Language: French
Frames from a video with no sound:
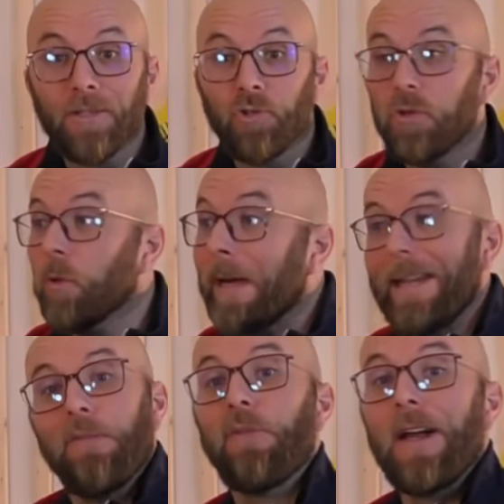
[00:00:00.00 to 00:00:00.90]
je suis donc
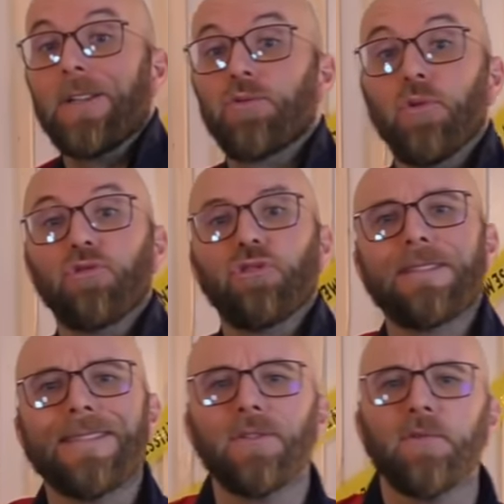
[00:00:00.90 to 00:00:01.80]
allé faire un tour sur le
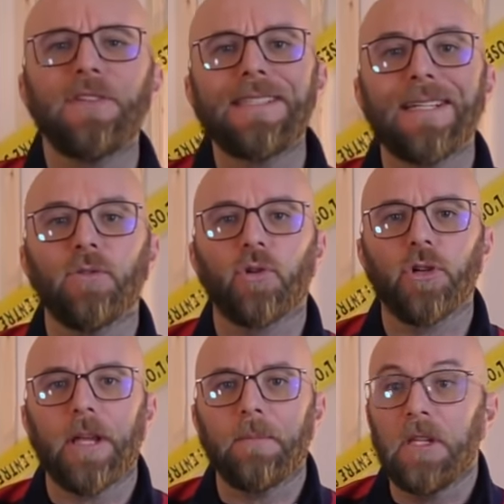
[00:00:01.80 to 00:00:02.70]
site officiel de
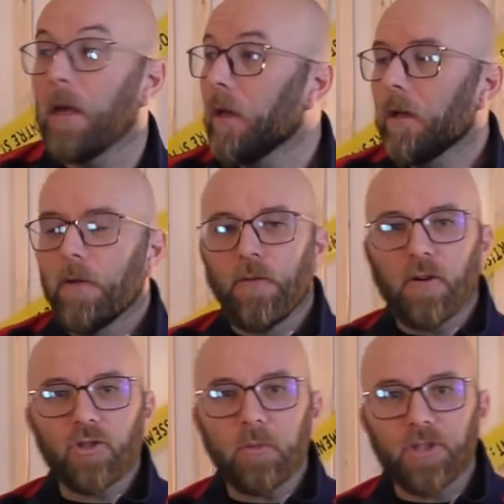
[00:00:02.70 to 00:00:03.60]
Konami. Et
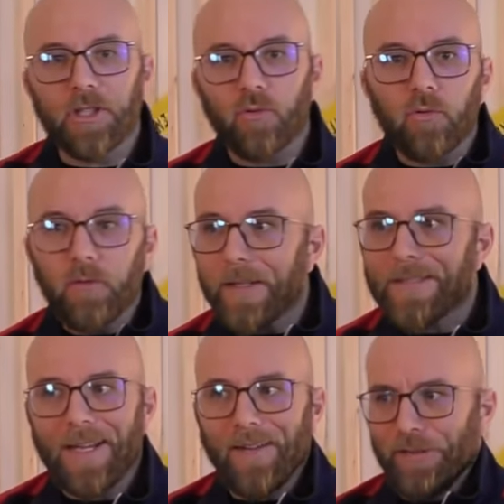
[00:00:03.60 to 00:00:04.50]
franchement, j'ai trouvé que
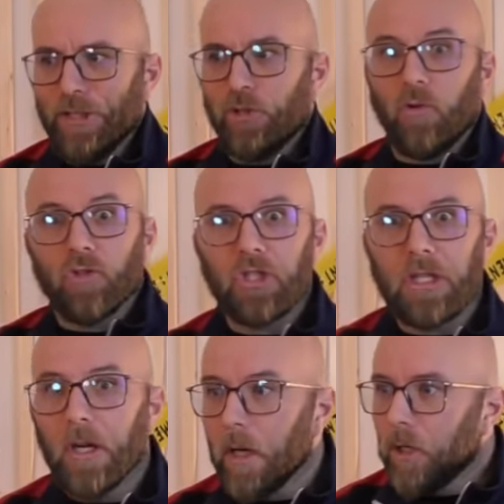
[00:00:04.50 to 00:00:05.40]
ça avait
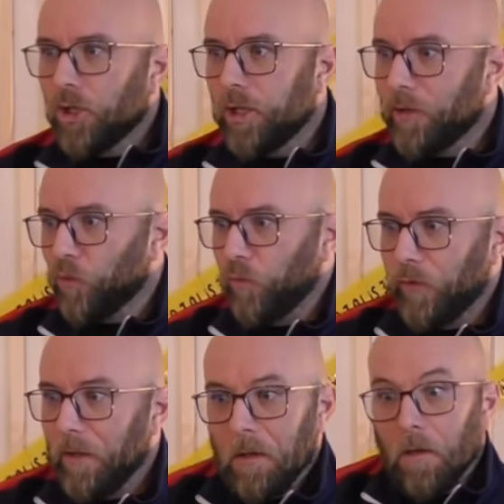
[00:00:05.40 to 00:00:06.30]
changé. Je l'ai
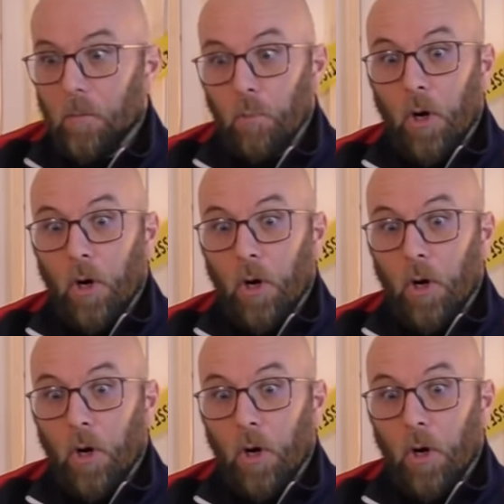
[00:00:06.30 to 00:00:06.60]
trouvé moins